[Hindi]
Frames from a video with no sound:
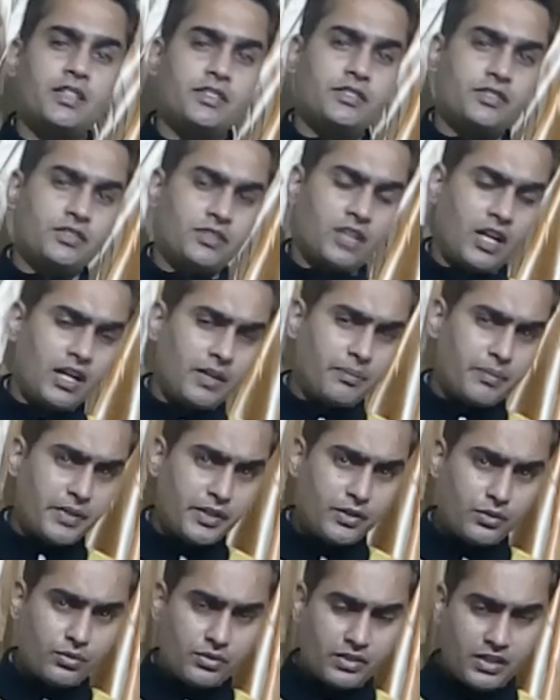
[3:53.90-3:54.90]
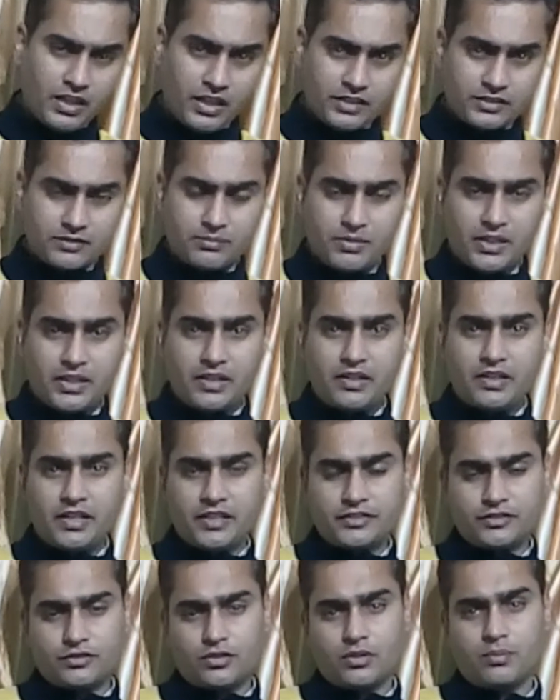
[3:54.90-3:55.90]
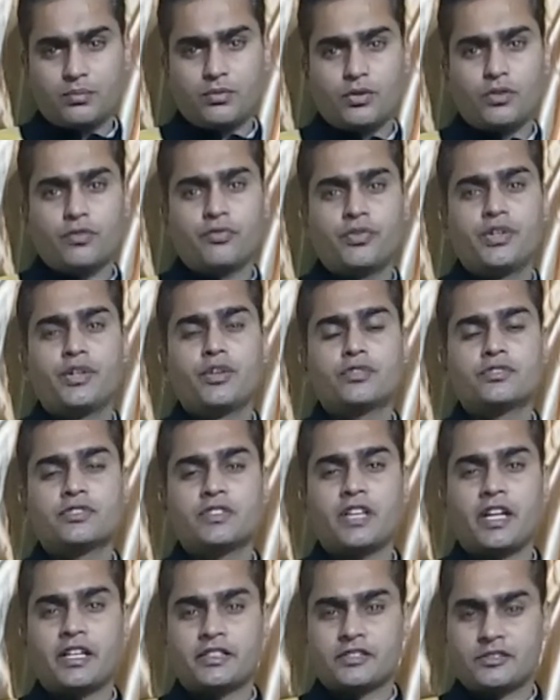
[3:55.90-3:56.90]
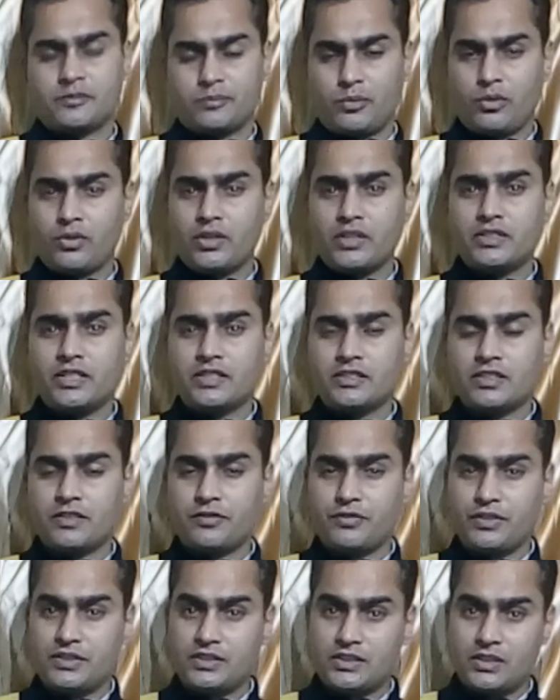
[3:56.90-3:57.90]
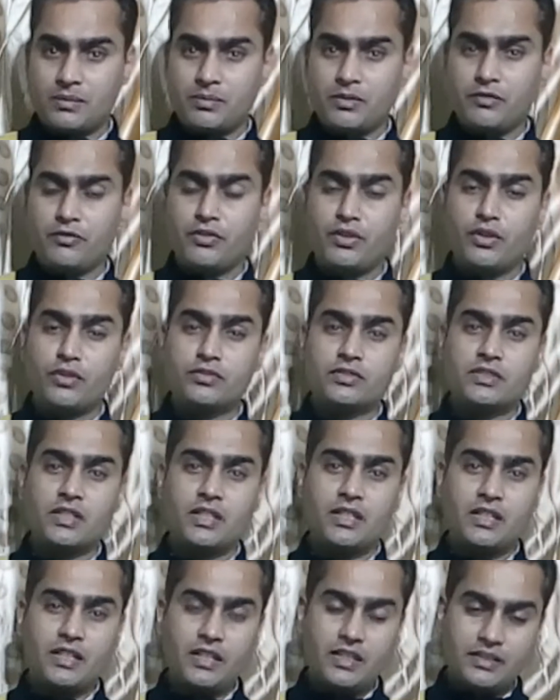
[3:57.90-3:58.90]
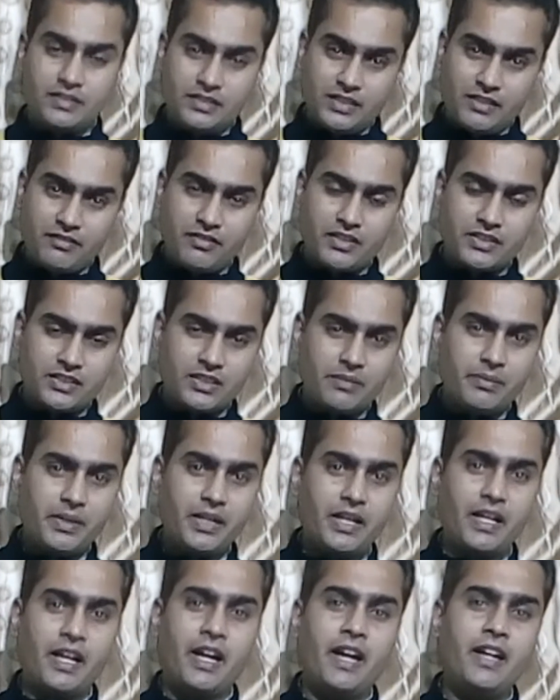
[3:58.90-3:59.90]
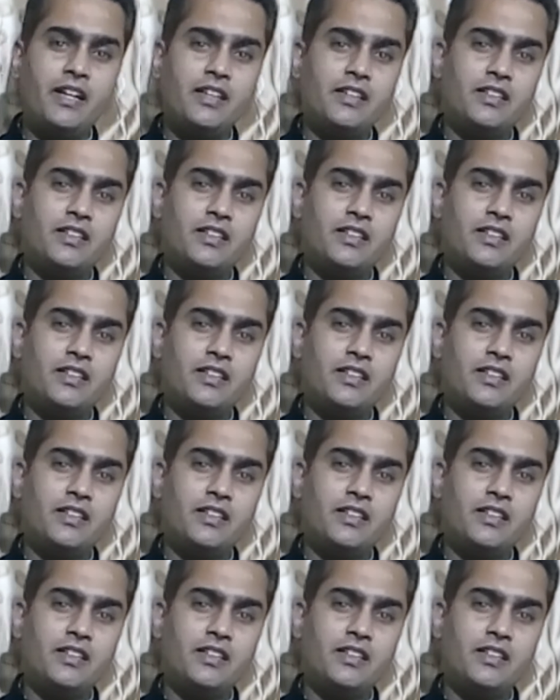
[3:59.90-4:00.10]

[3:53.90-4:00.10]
स्टार्ट मेन्यू टास्क बार डेस्कटॉप और विंडोज एक्सप्लोरर जैसे फीचर भी विंडोज के इसी वर्जन में ऐड